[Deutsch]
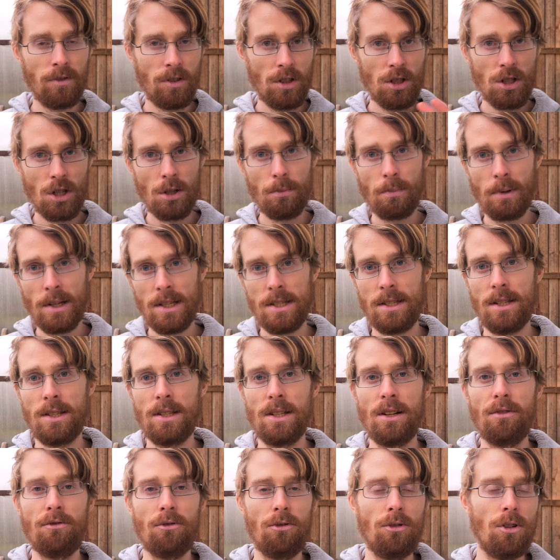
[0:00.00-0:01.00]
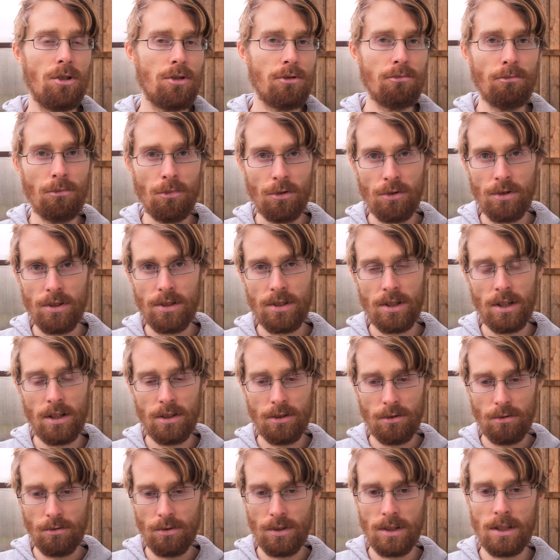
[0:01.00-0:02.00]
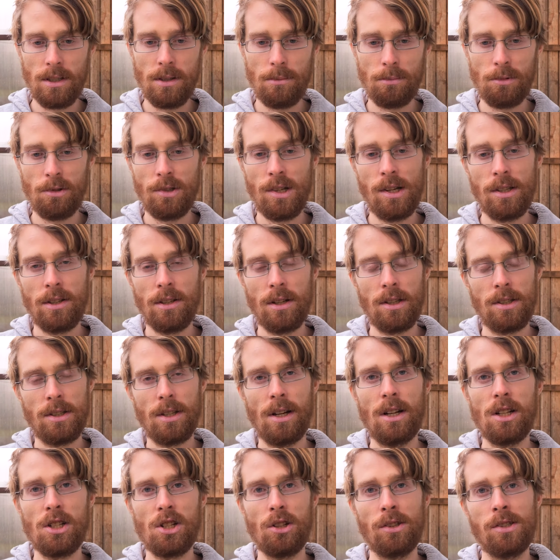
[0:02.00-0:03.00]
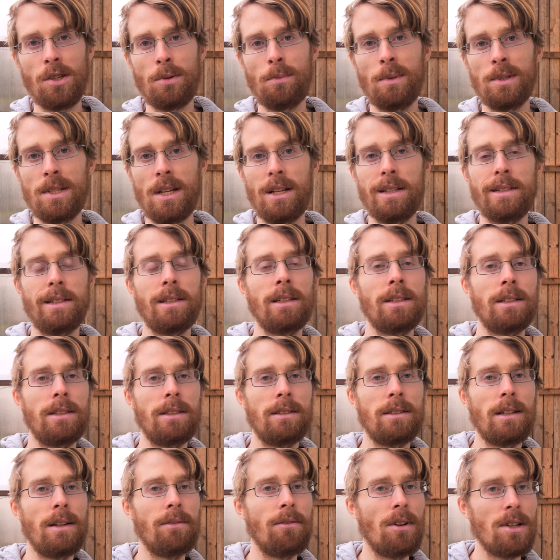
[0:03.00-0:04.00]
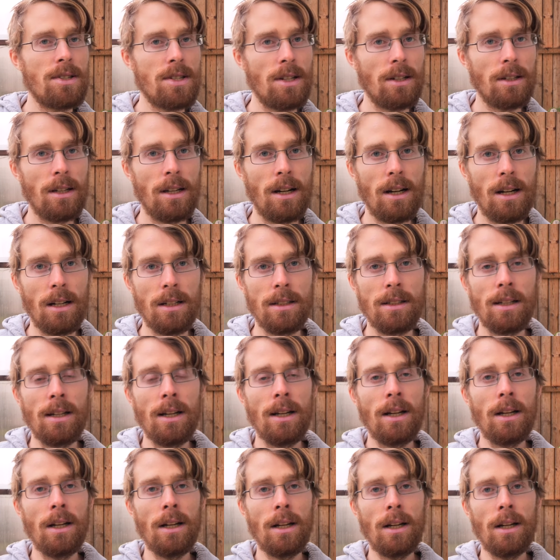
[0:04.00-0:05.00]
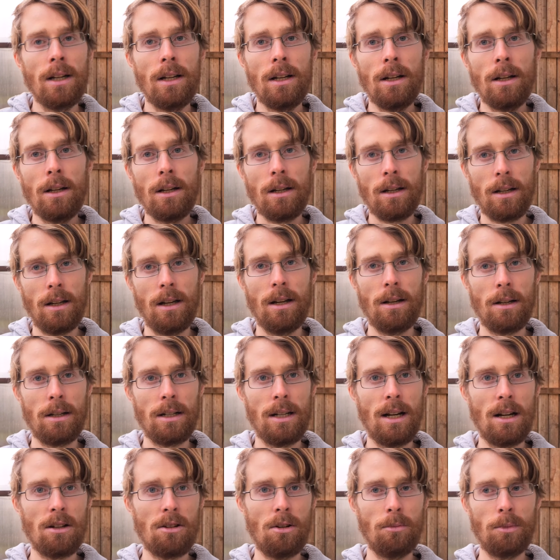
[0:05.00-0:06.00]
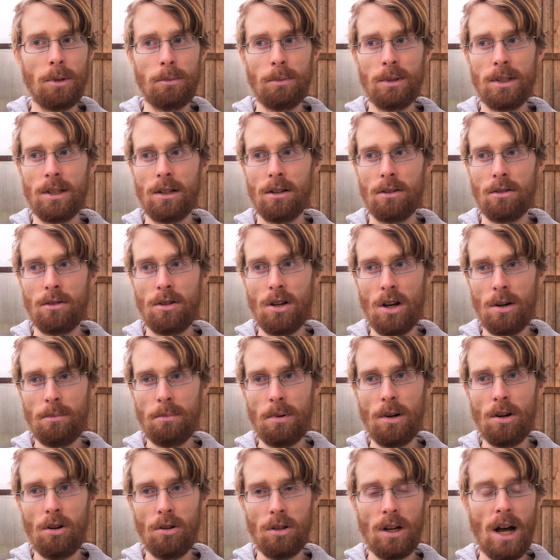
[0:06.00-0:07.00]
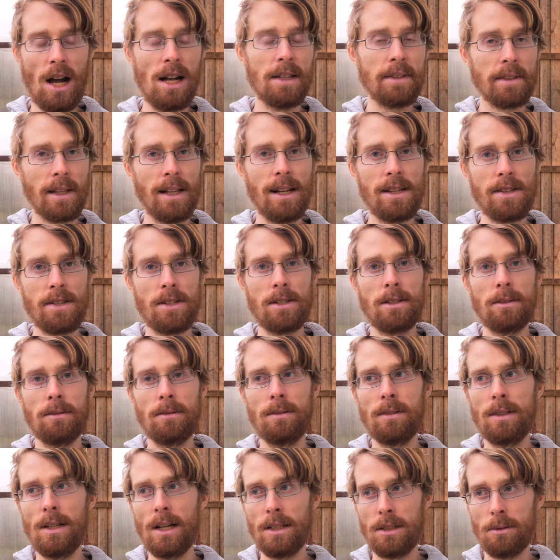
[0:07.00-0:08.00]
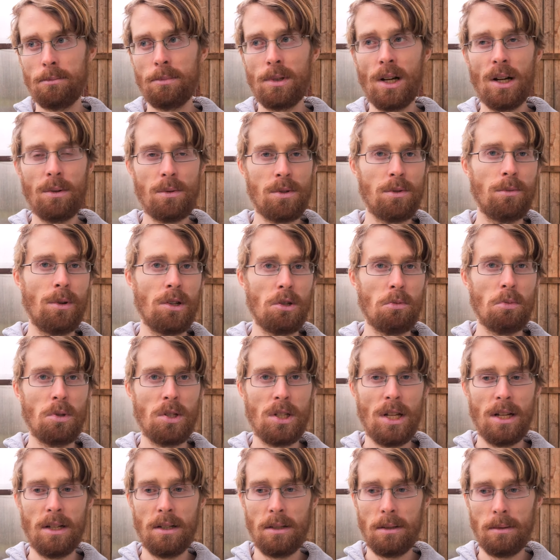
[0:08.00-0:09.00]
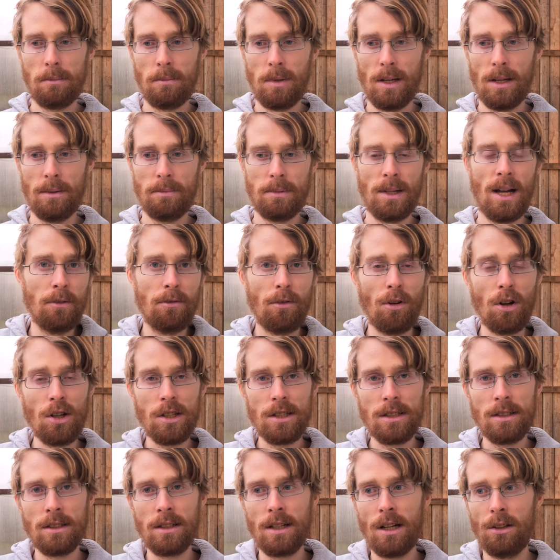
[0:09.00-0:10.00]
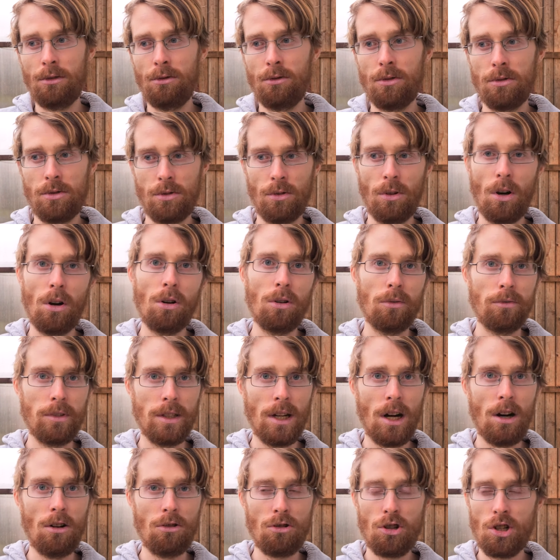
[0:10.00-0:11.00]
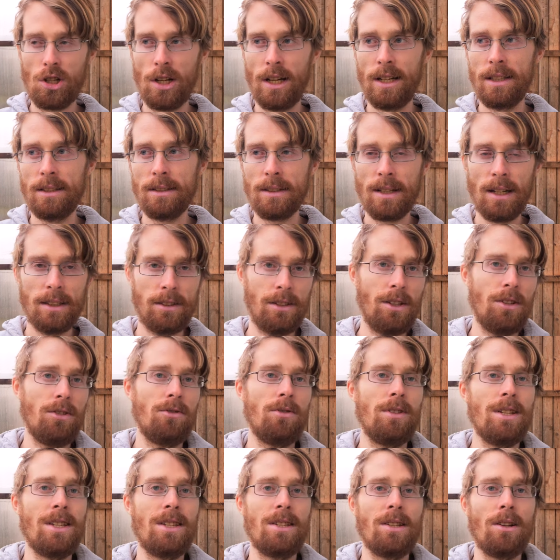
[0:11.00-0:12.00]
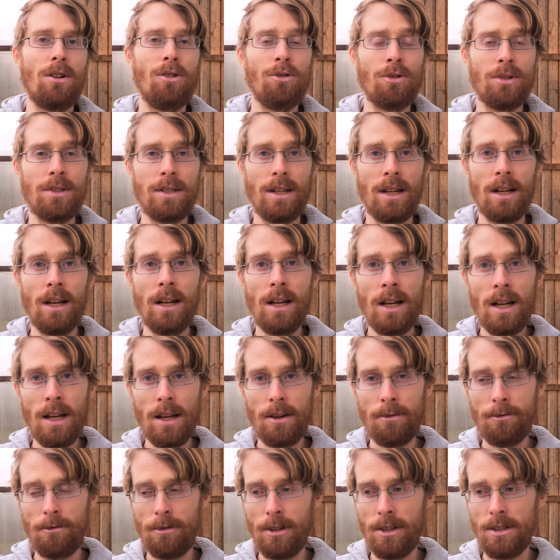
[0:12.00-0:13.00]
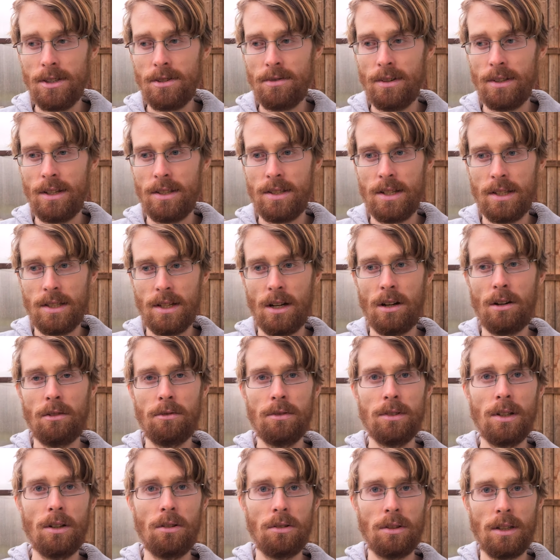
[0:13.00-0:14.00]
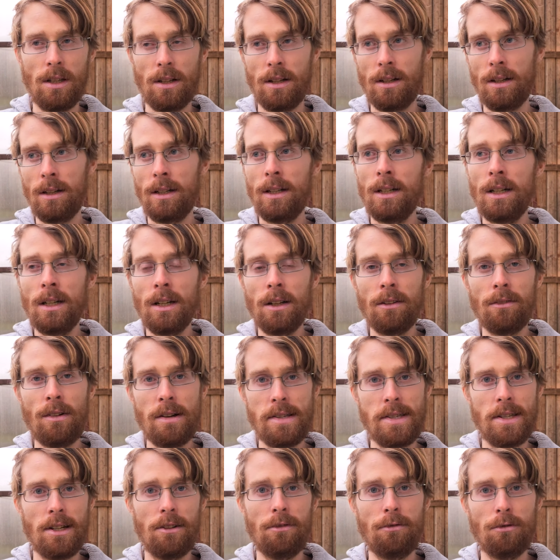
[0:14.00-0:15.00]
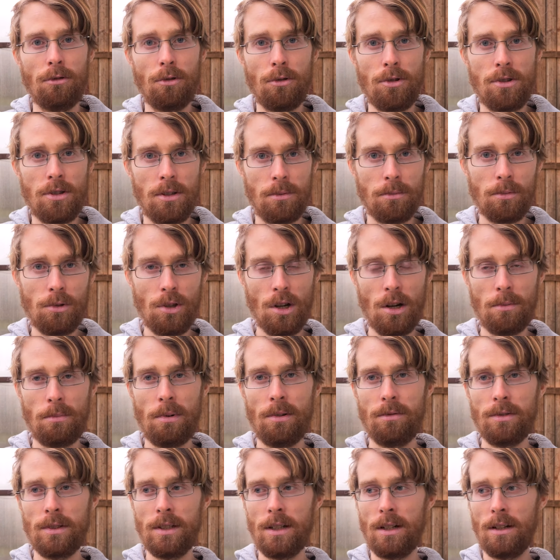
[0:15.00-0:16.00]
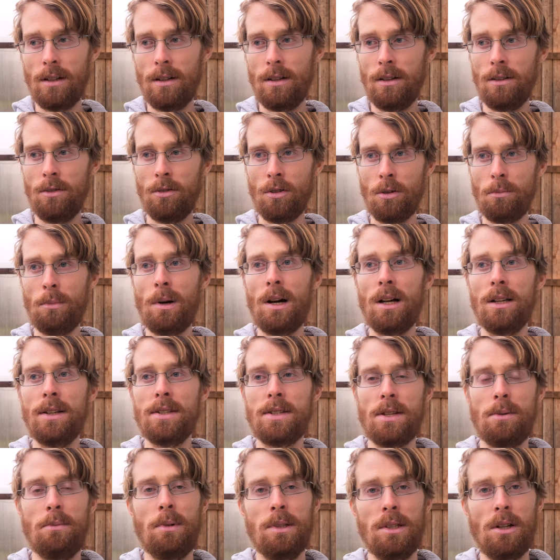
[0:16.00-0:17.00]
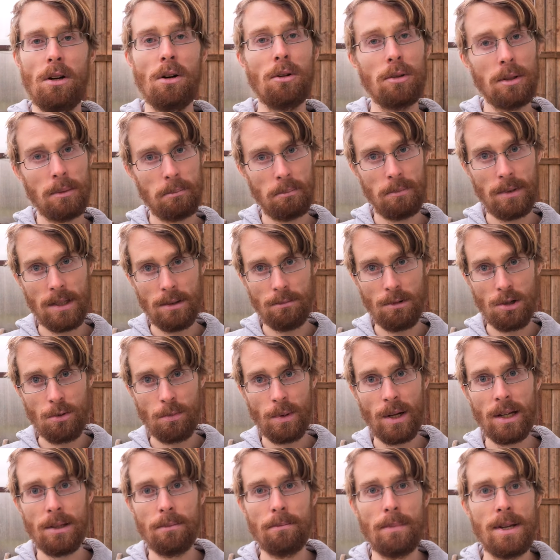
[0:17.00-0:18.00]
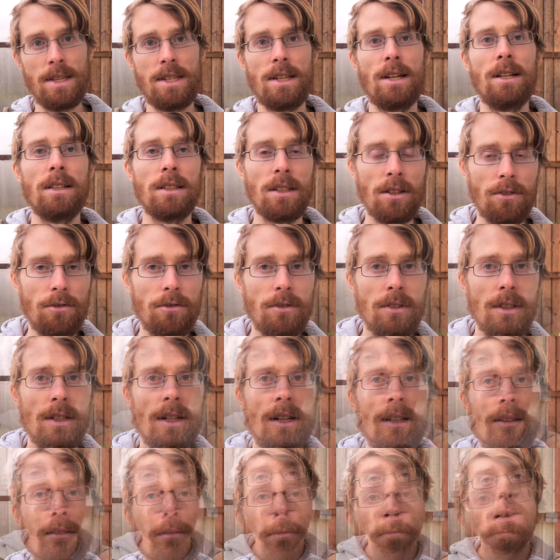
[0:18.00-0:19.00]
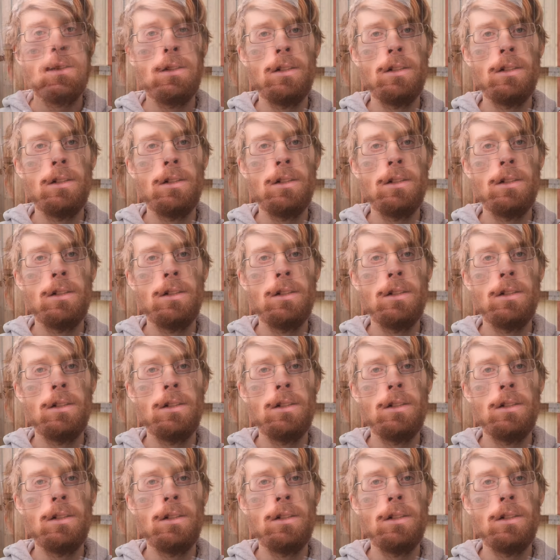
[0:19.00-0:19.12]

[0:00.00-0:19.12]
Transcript: frisch gepresste Säfte oder Smoothies halt zu sich nimmt und halt da schaut, dass man sein Wassergehalt äh, klarkommen, damit der Körper auch Altlasten, die halt im Darm zum Beispiel stecken bleibt, befeuchten kann und so auch wieder ausscheiden kann. Also das ist auch sehr empfehlenswert, dass da auch wieder auch der Wasserfluss im Körper wieder normal ist, dass man da auch dementsprechend besser entgiften kann.